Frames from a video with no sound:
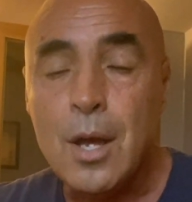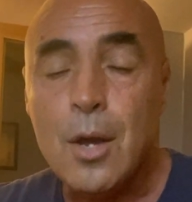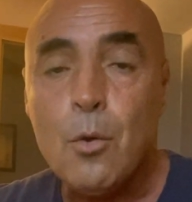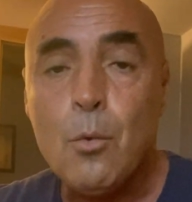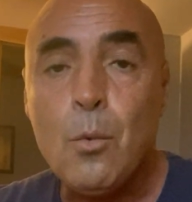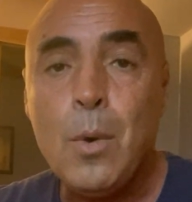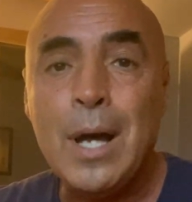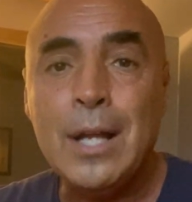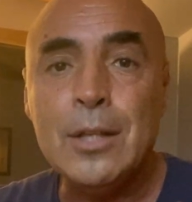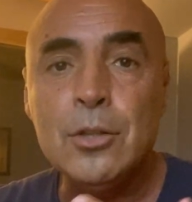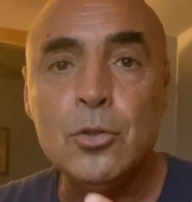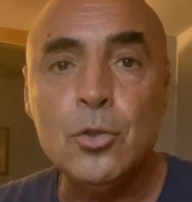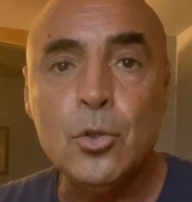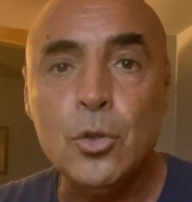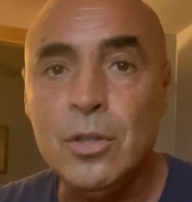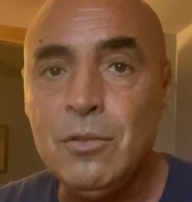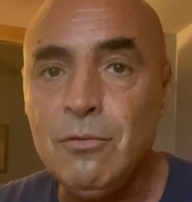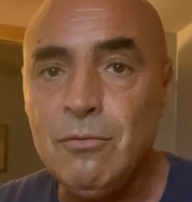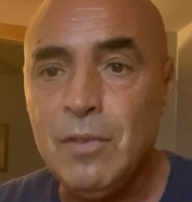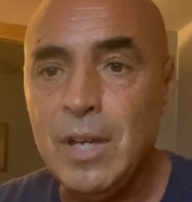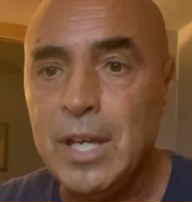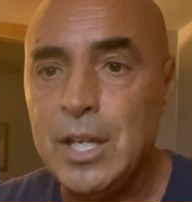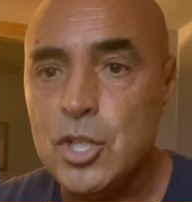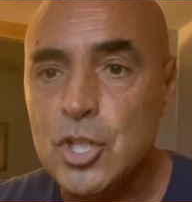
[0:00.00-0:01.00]
quando
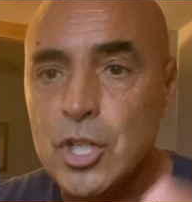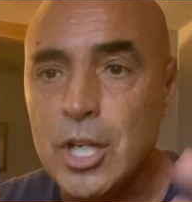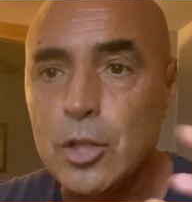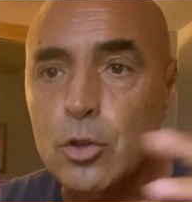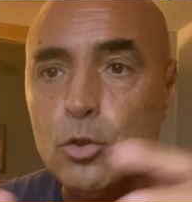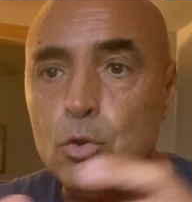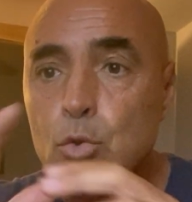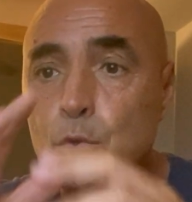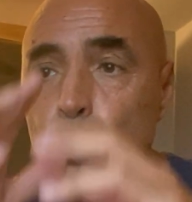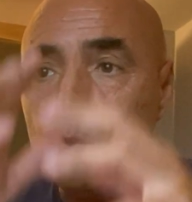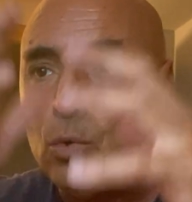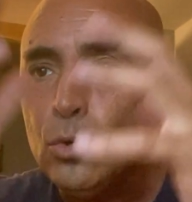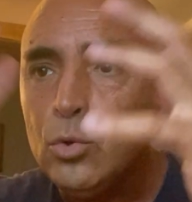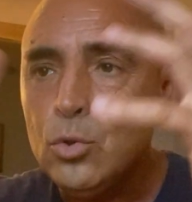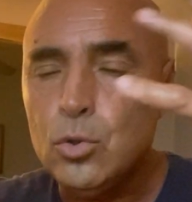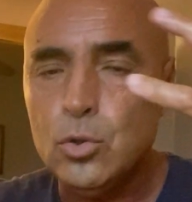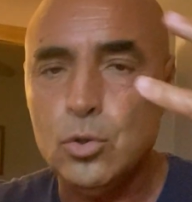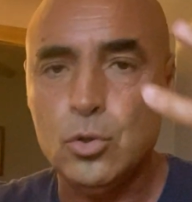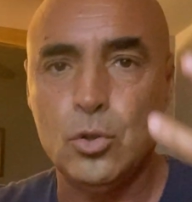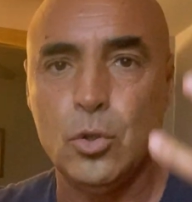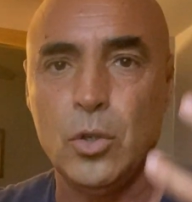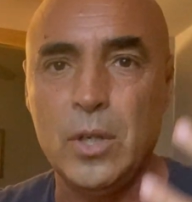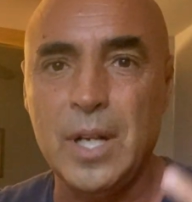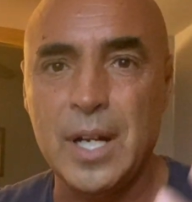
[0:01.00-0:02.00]
invece
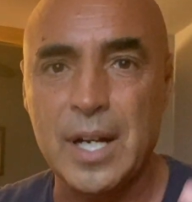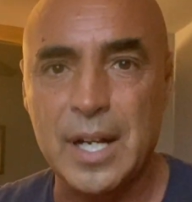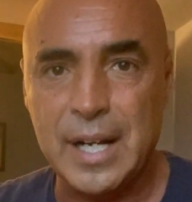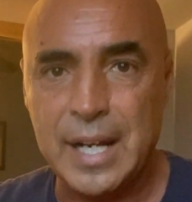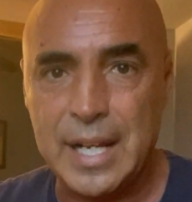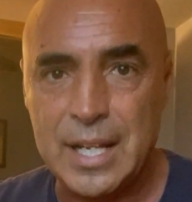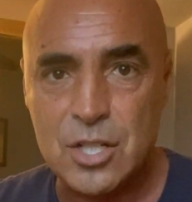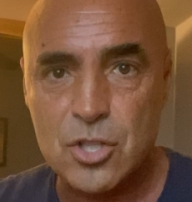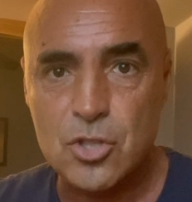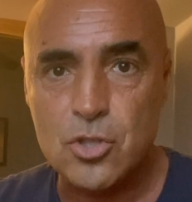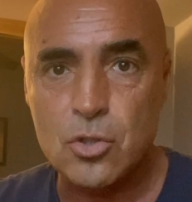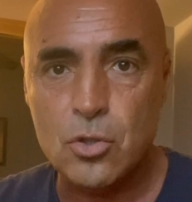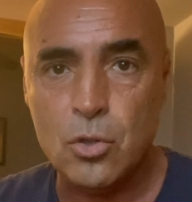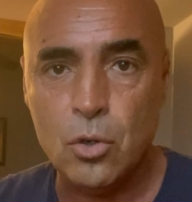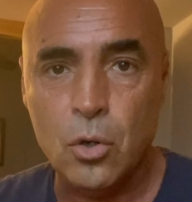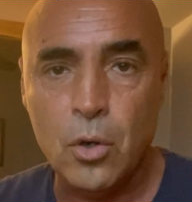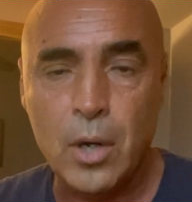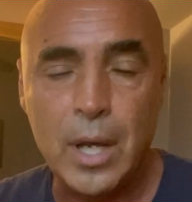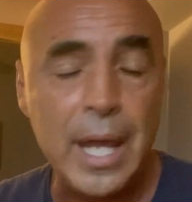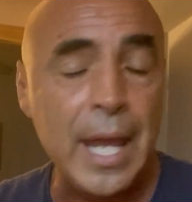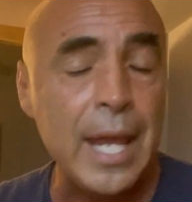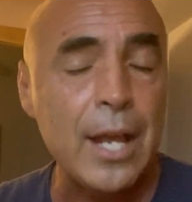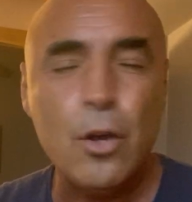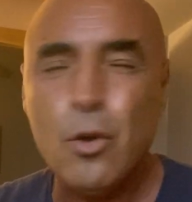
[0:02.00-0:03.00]
tutto il
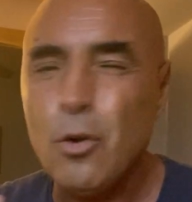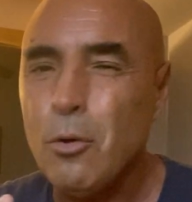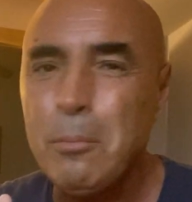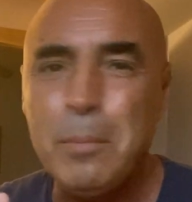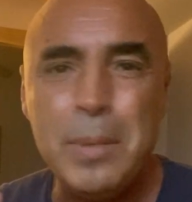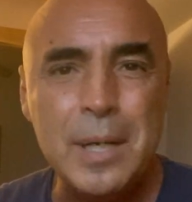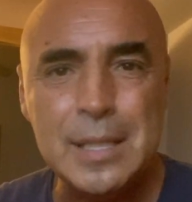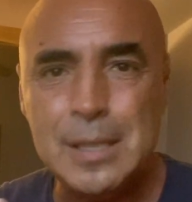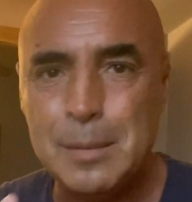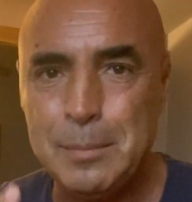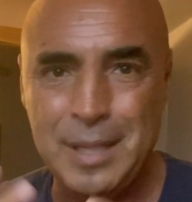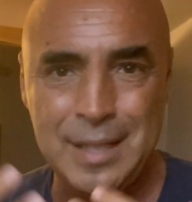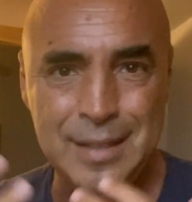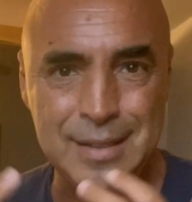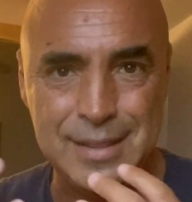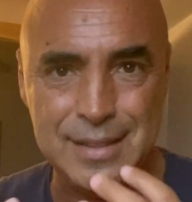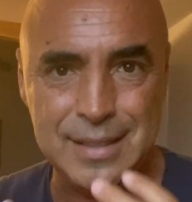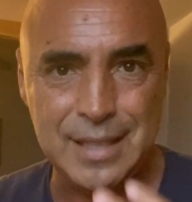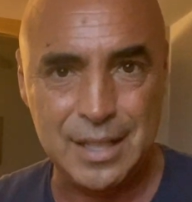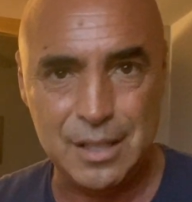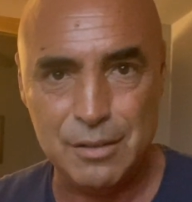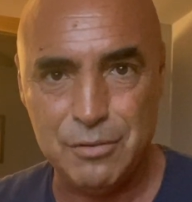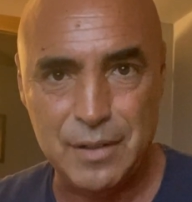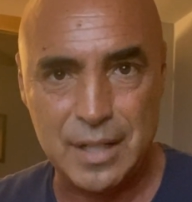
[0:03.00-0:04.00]
resto è completamente
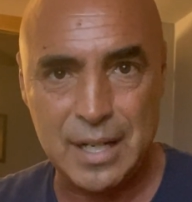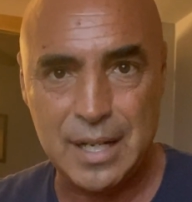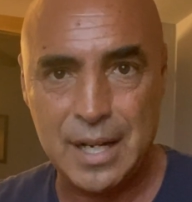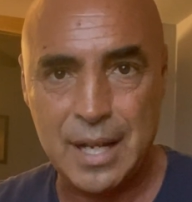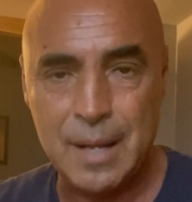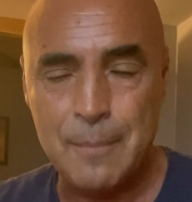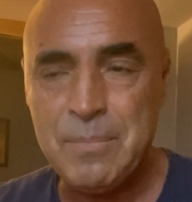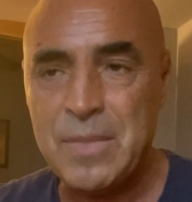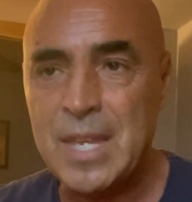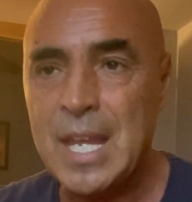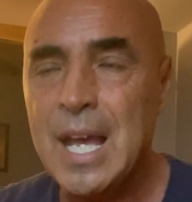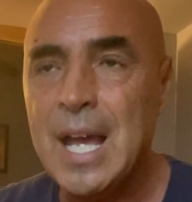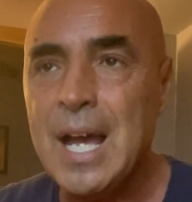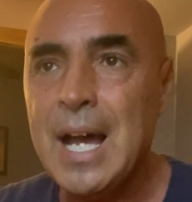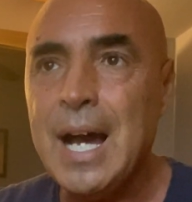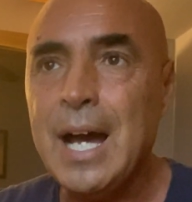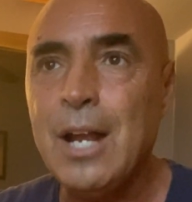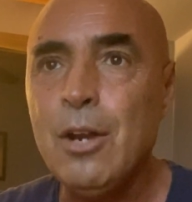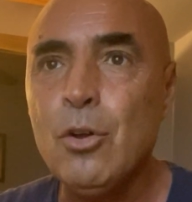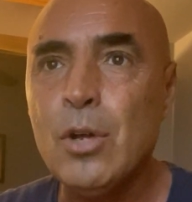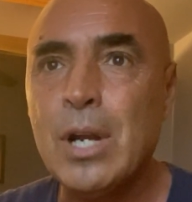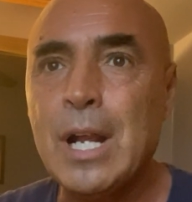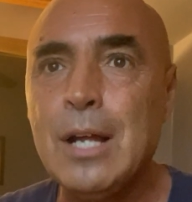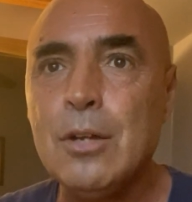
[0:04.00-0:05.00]
da rifare.
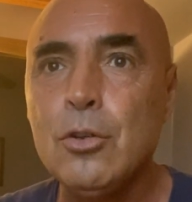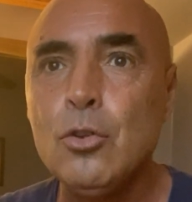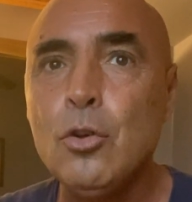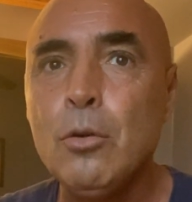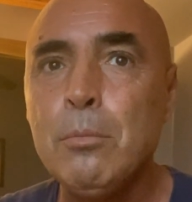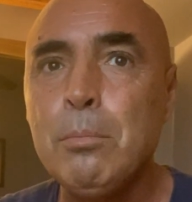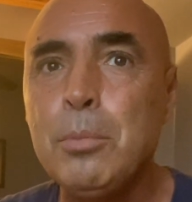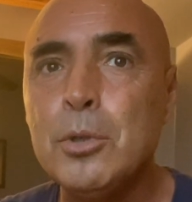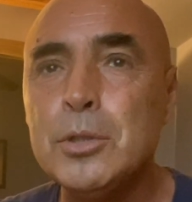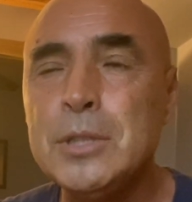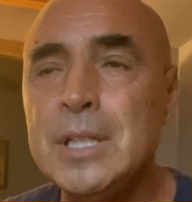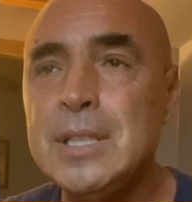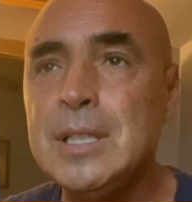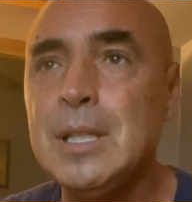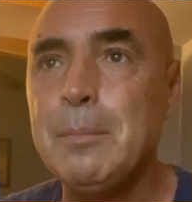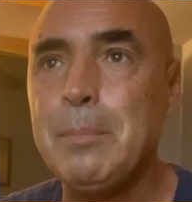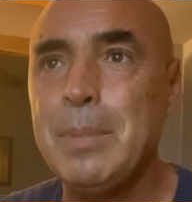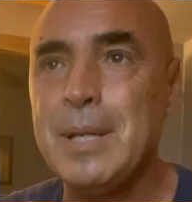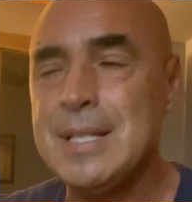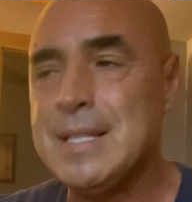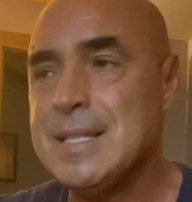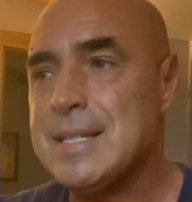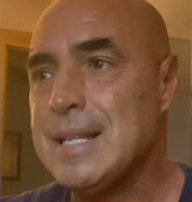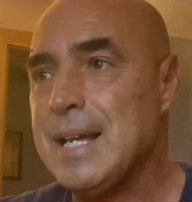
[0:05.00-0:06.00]
Allora non potete
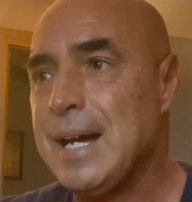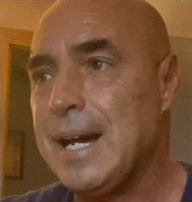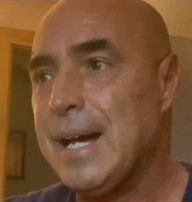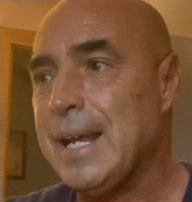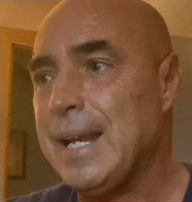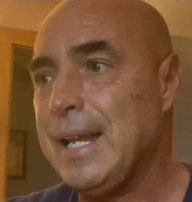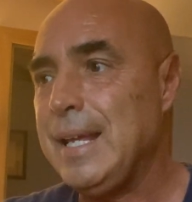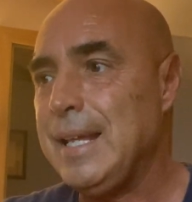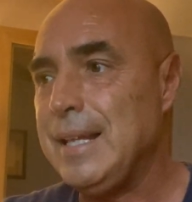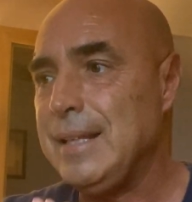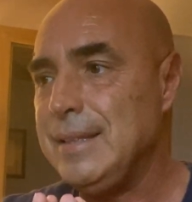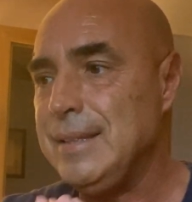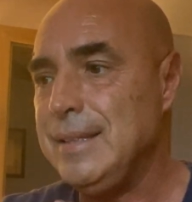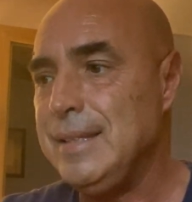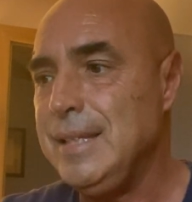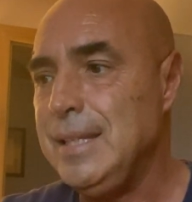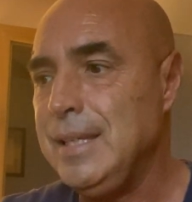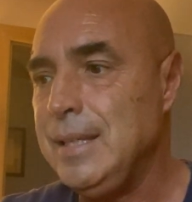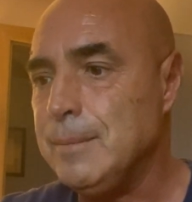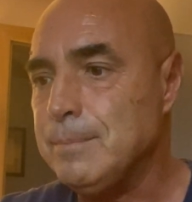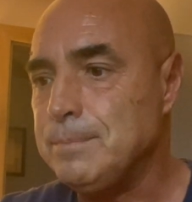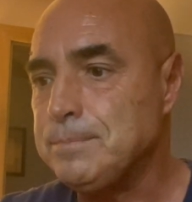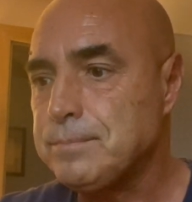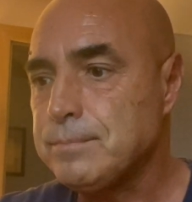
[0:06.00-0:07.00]
pensare
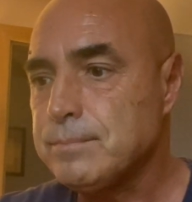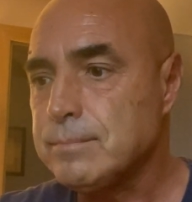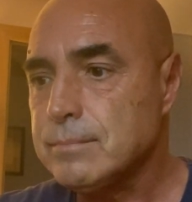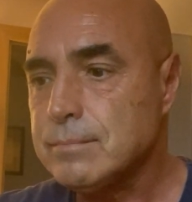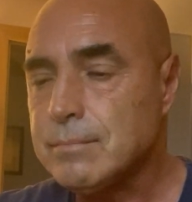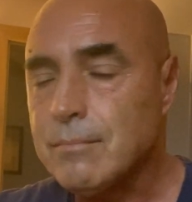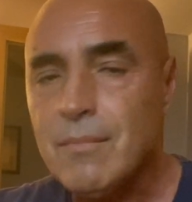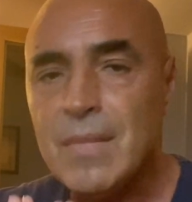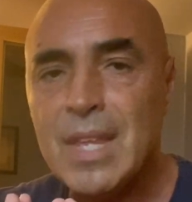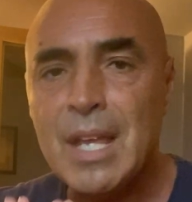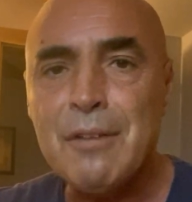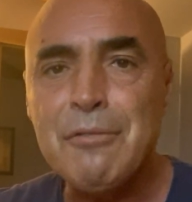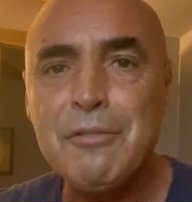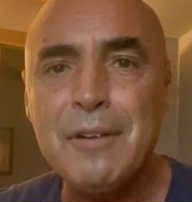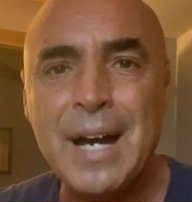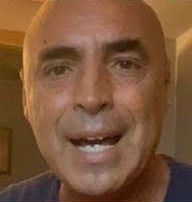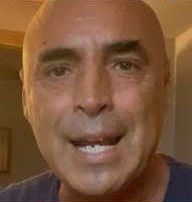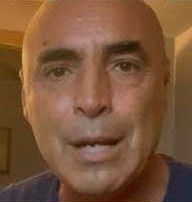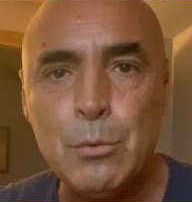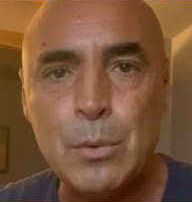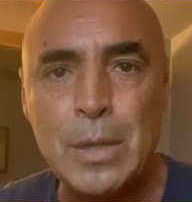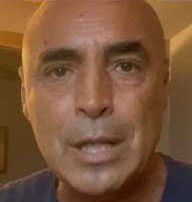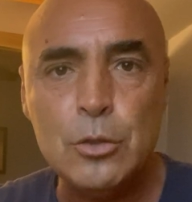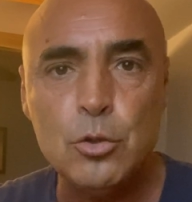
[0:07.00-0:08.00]
di
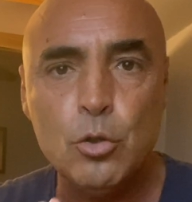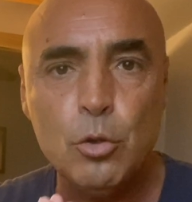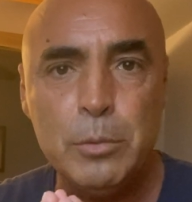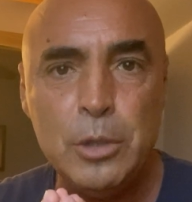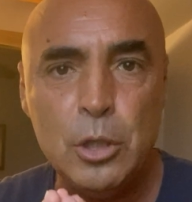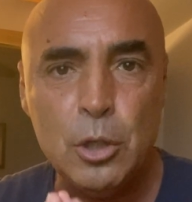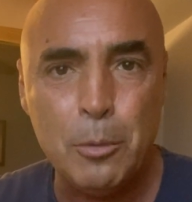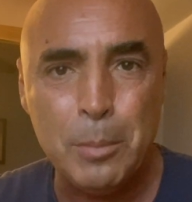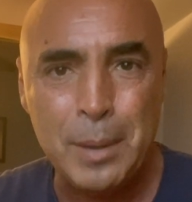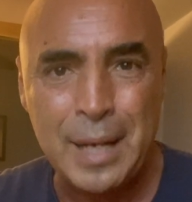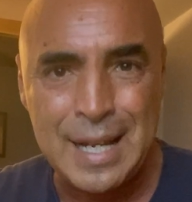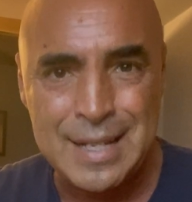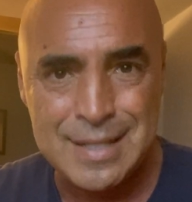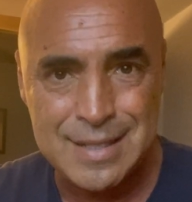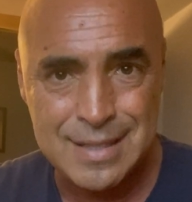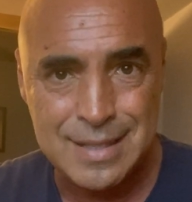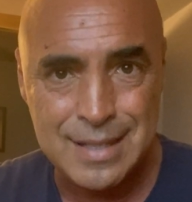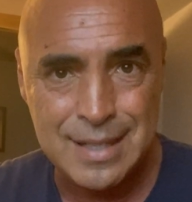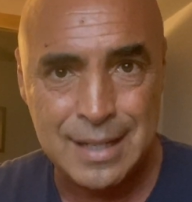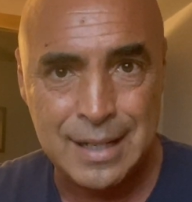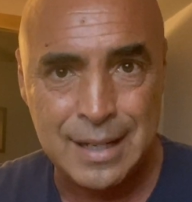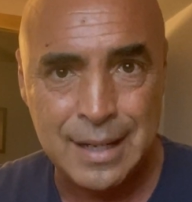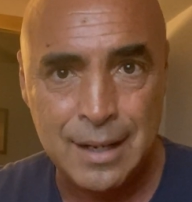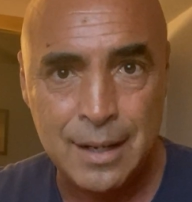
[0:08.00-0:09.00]
fare
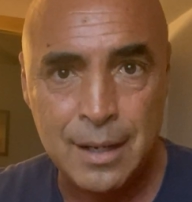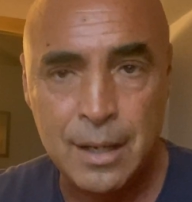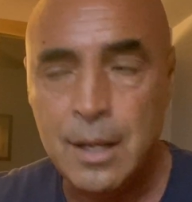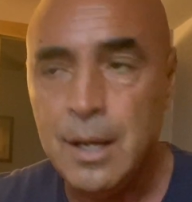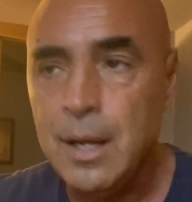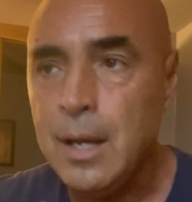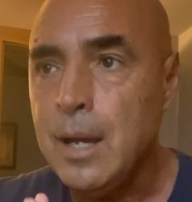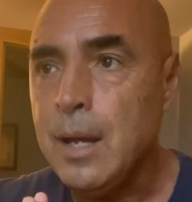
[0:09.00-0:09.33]
un'addominoplastica,